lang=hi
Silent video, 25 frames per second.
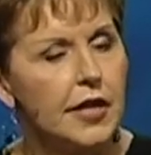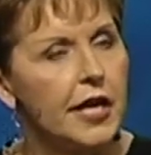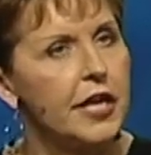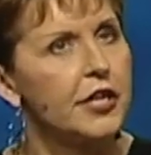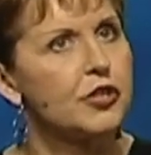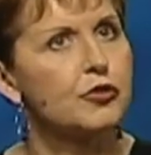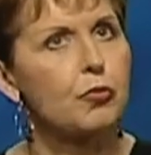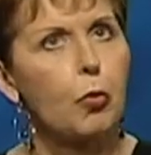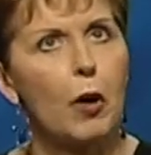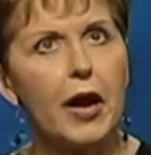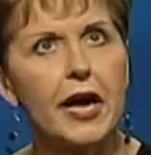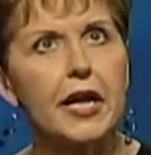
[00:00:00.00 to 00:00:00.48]

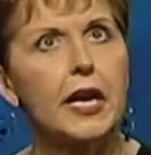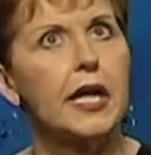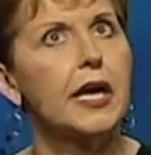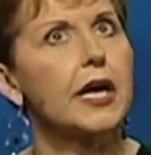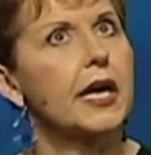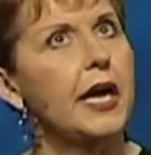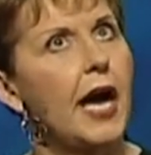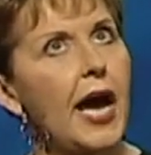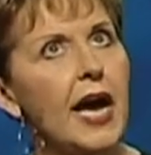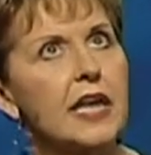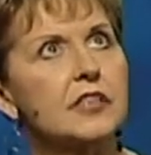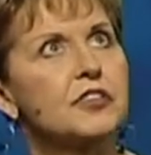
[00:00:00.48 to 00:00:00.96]
होती हैं
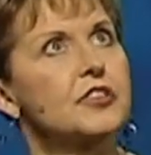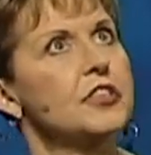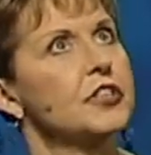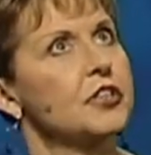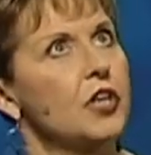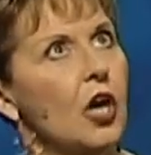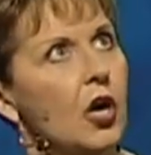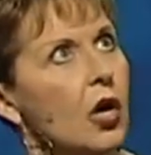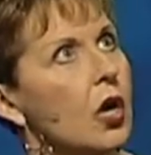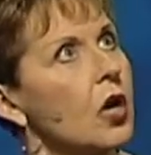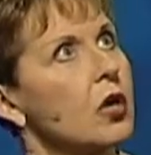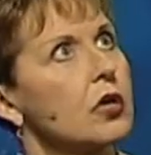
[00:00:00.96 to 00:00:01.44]
कुत्ते और
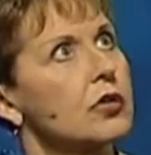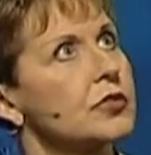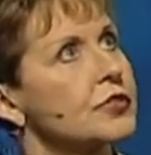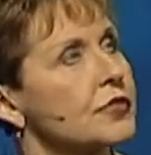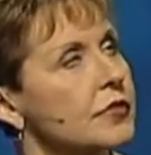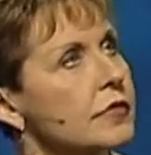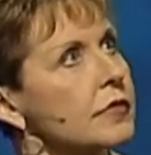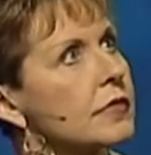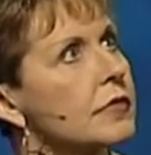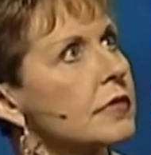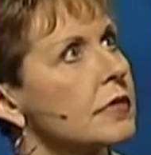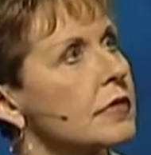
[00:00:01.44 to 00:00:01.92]
बिल्लियां बरस
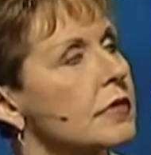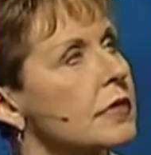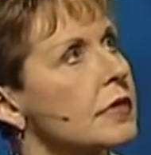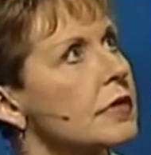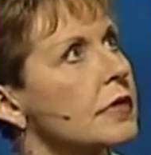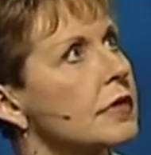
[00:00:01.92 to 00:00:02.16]
रहे हैं